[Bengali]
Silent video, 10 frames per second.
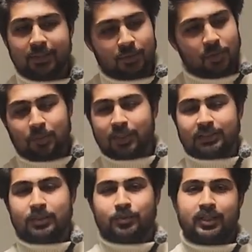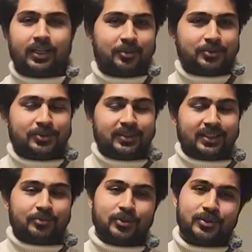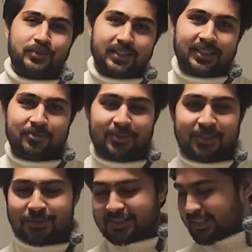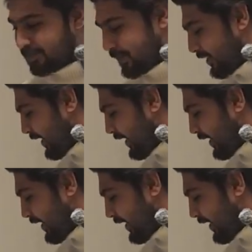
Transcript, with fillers: ইউরোপে আসার পর আলহামদুলিল্লাহ প্রথম ইনকাম দিয়ে হচ্ছে আমি